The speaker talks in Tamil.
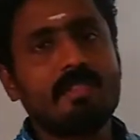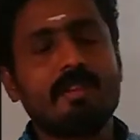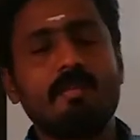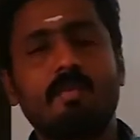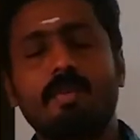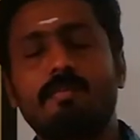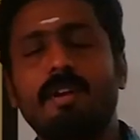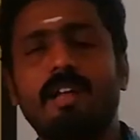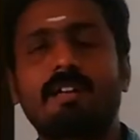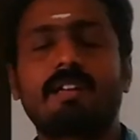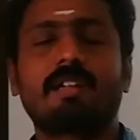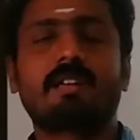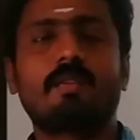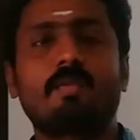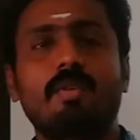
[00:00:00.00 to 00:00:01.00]
ஒரு பிளான்ட்ல
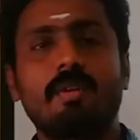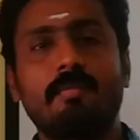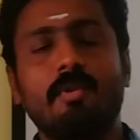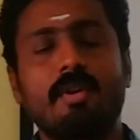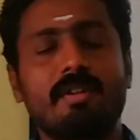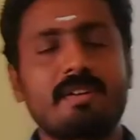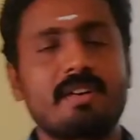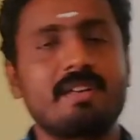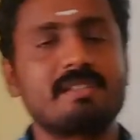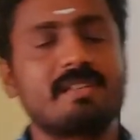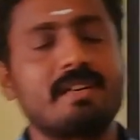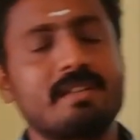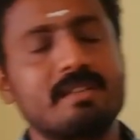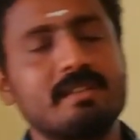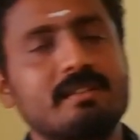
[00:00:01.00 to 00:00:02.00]
இருக்கக்கூடிய போலன் கிரெயின்ஸ்
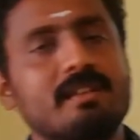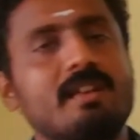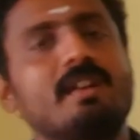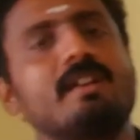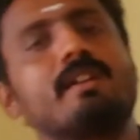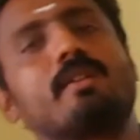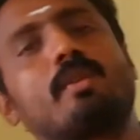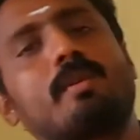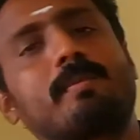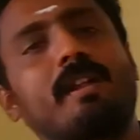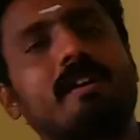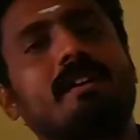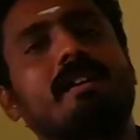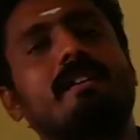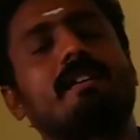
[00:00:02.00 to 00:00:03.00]
எடுத்து இன்னொரு
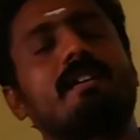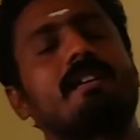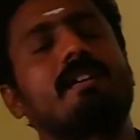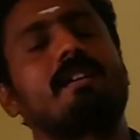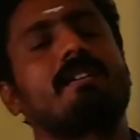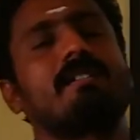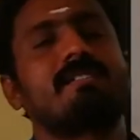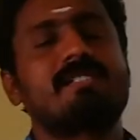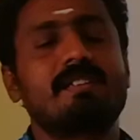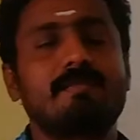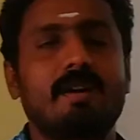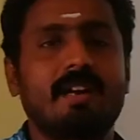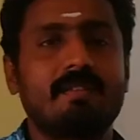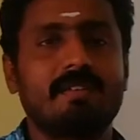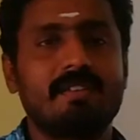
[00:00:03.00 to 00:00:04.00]
பிளான்ட்ல இருக்கிற
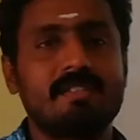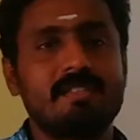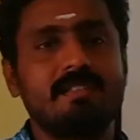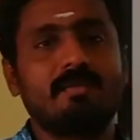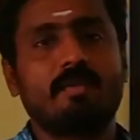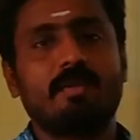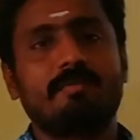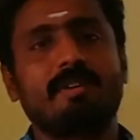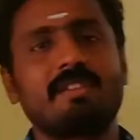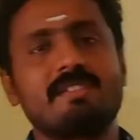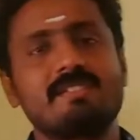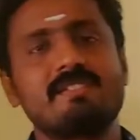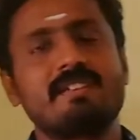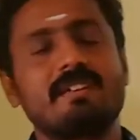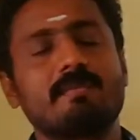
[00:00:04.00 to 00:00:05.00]
மாலை வச்சு ஒரு பத்து
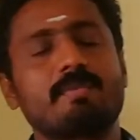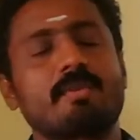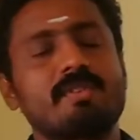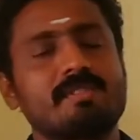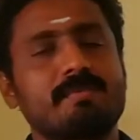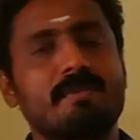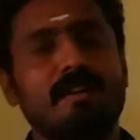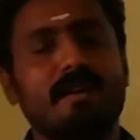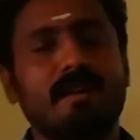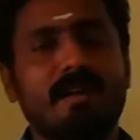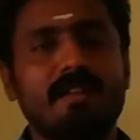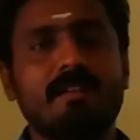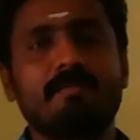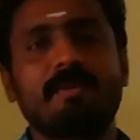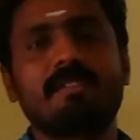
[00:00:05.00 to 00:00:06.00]
சீடை ப்ரொடியூஸ் பண்ணுறாங்க
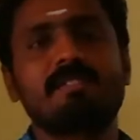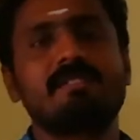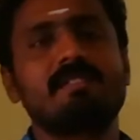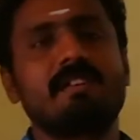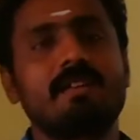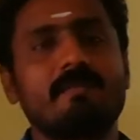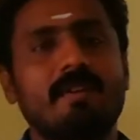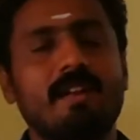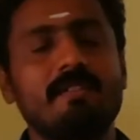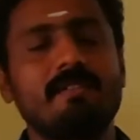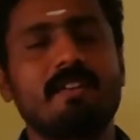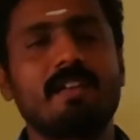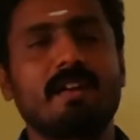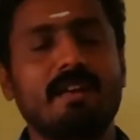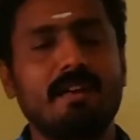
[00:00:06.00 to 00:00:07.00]
அந்த பத்து சீடையும்
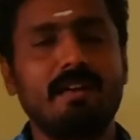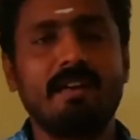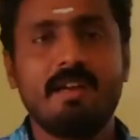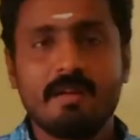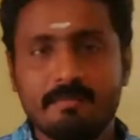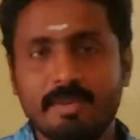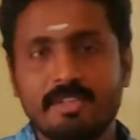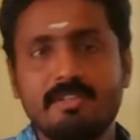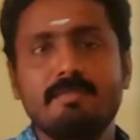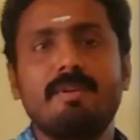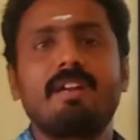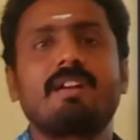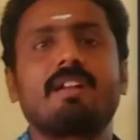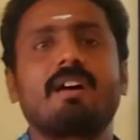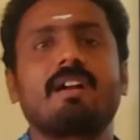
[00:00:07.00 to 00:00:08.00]
விளைவிக்கிறாங்க பத்துமே
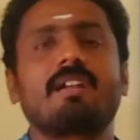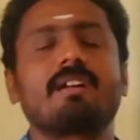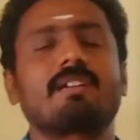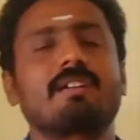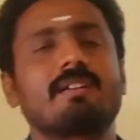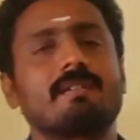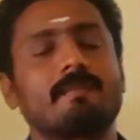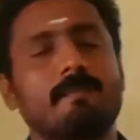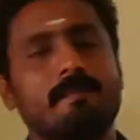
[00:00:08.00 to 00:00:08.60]
டாலாக இருக்குது